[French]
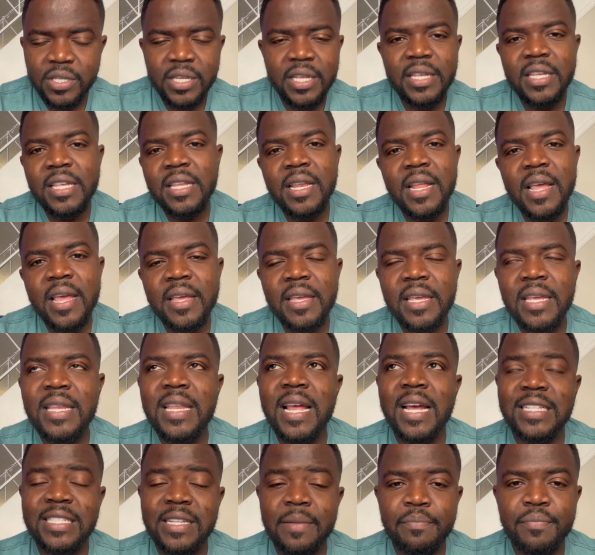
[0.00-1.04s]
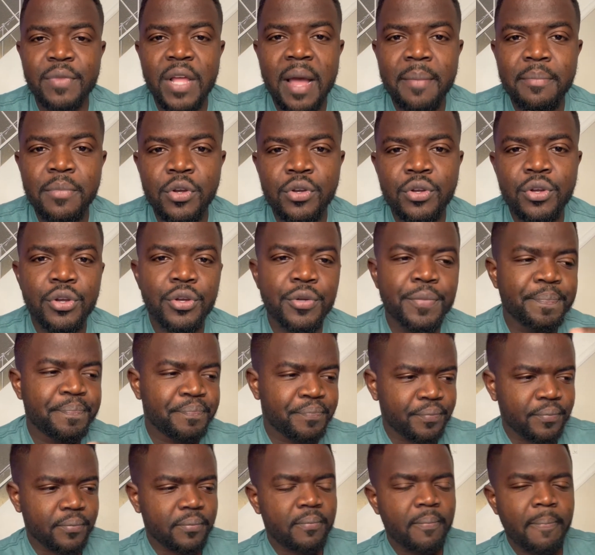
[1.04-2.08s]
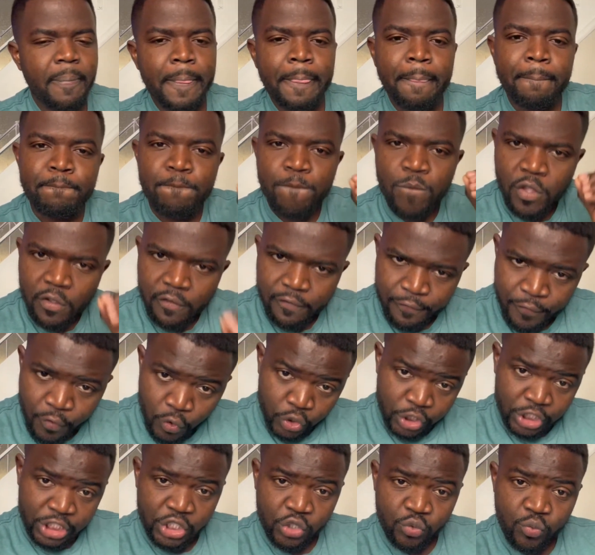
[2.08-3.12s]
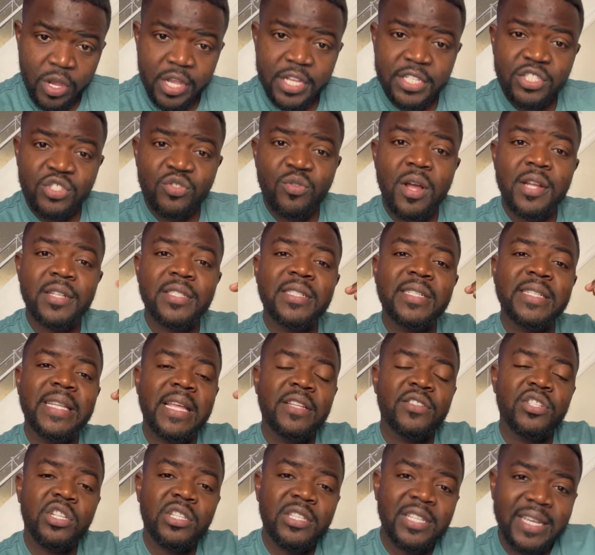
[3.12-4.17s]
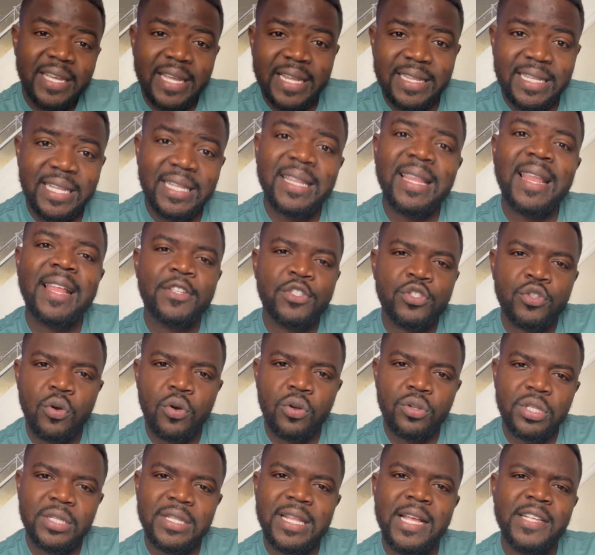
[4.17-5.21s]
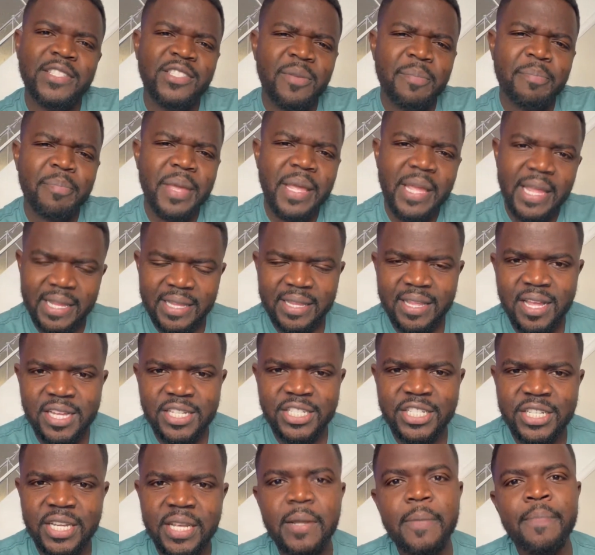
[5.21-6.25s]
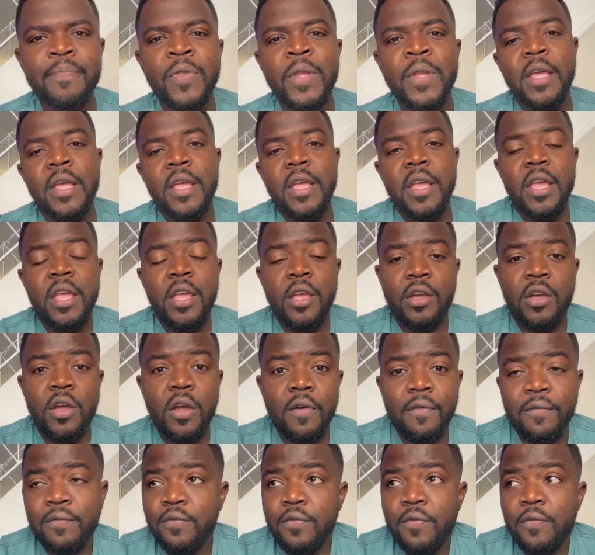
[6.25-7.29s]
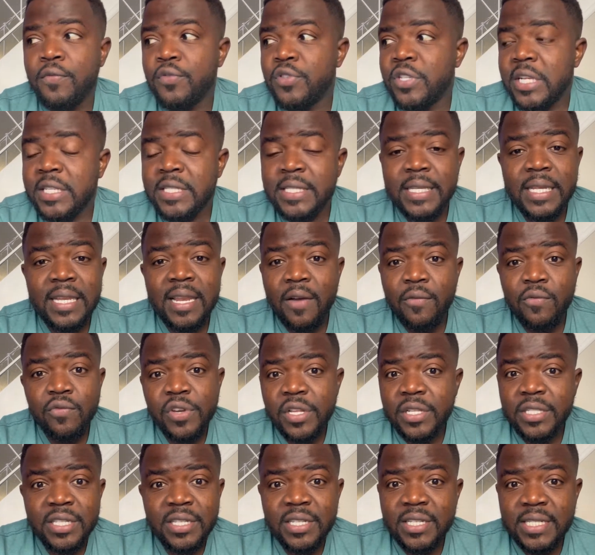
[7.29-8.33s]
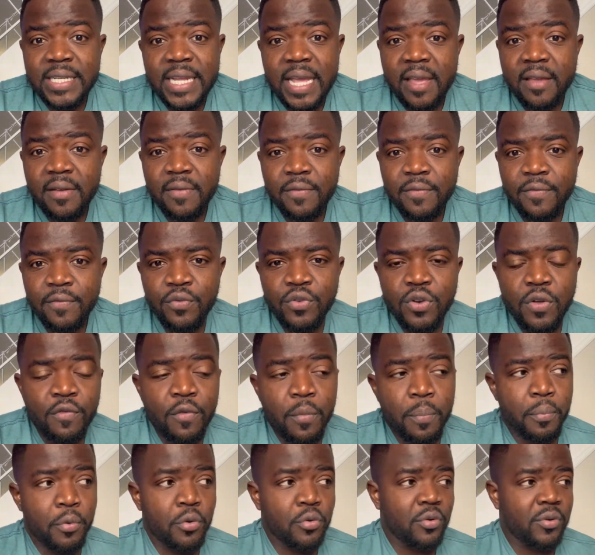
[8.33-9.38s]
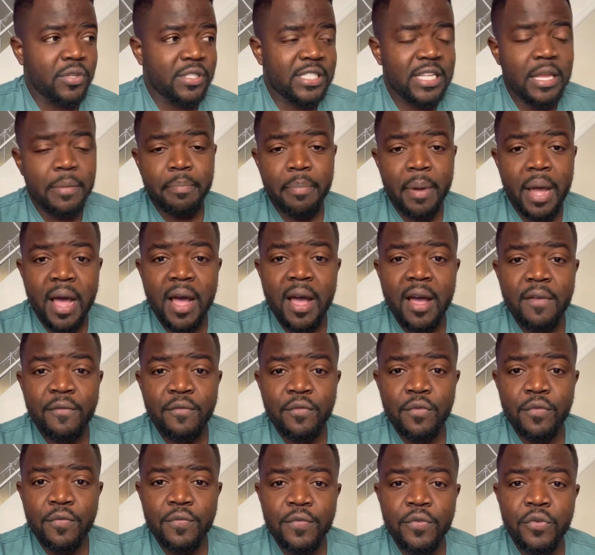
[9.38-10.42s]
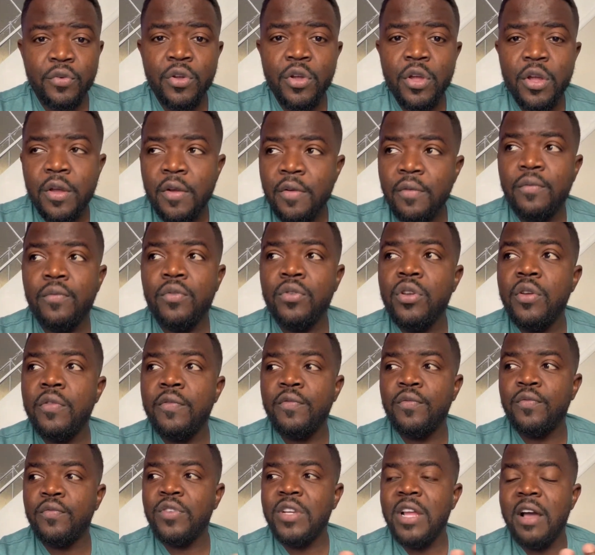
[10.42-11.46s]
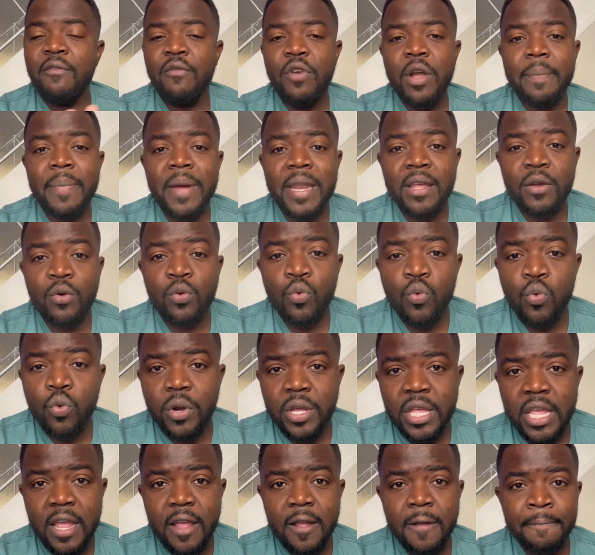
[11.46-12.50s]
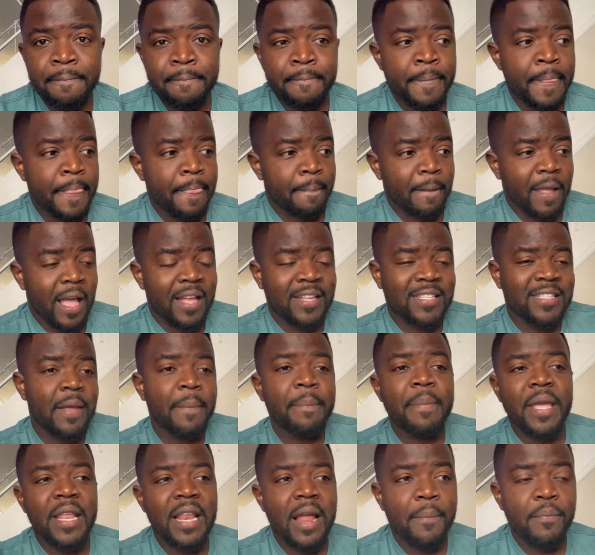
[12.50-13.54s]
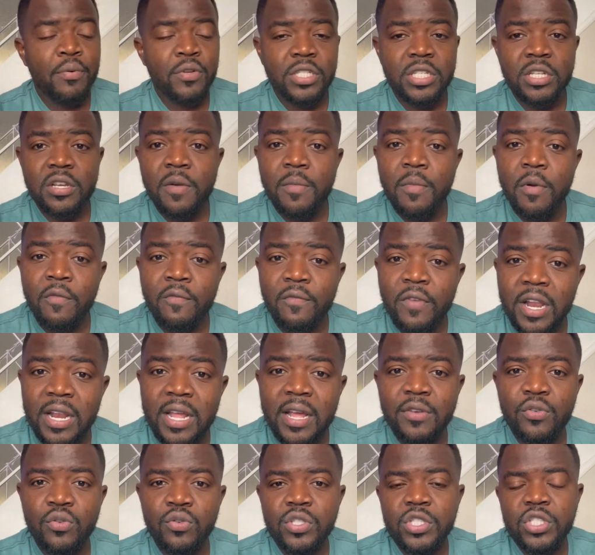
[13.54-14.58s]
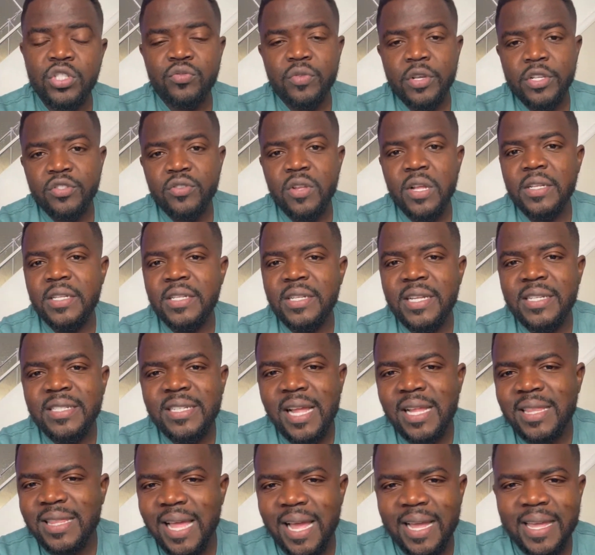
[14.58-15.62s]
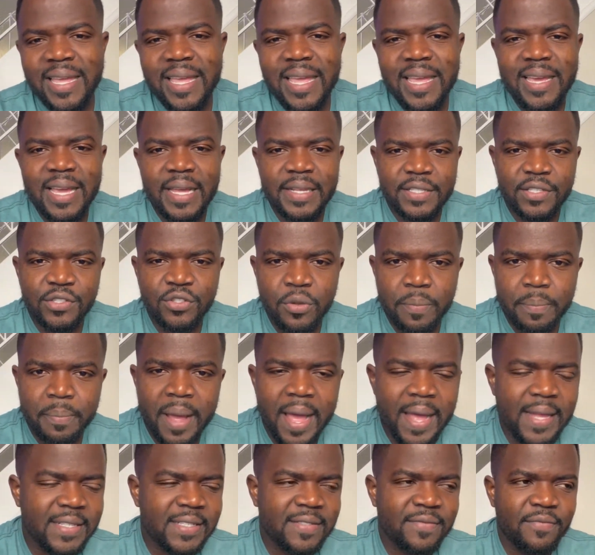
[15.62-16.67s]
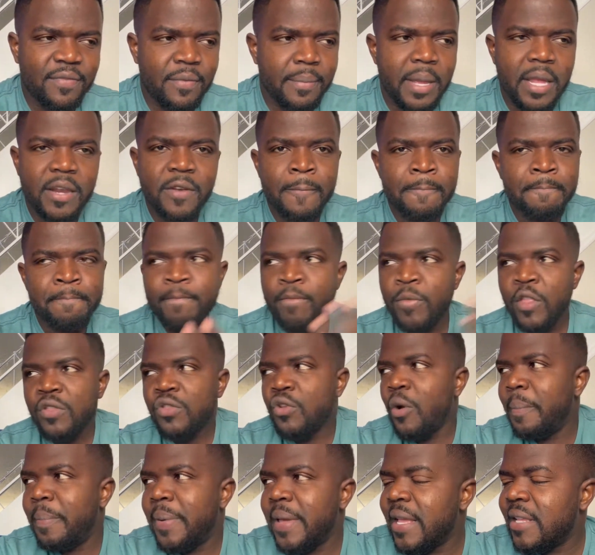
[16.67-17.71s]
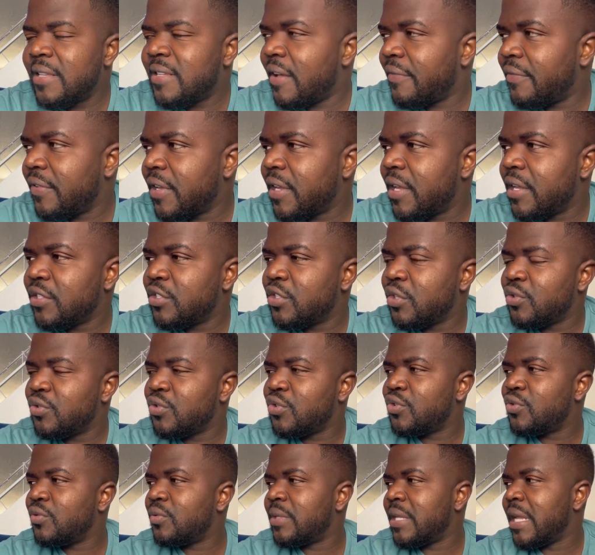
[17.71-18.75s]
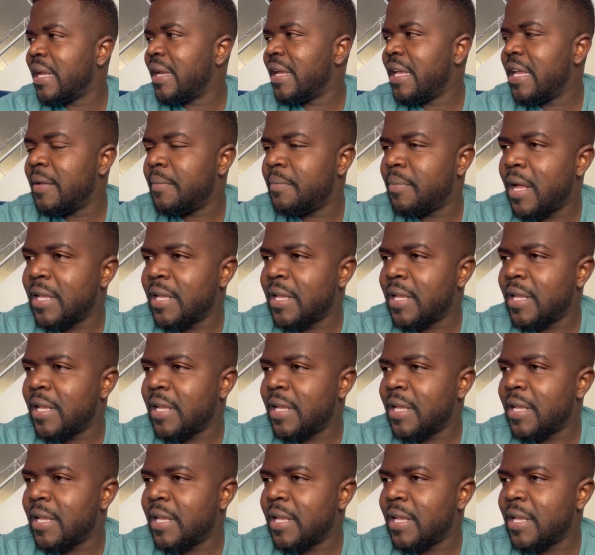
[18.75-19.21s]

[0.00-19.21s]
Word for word: il est inacceptable que vos citoyens sont en train d'être traités de la sorte dans un pays étranger et que vous vous asseyez là, vous ne dites rien, vous ne vous prononcez pas, vous, vous, vous n'envoyez ne, vous pas des courriers à ces pays-là pour dire que, bon, voilà, nos citoyens sont en train d'être attaqués, qu'est-ce qui se passe. Vraiment, nos pays africains sont toujours terribles.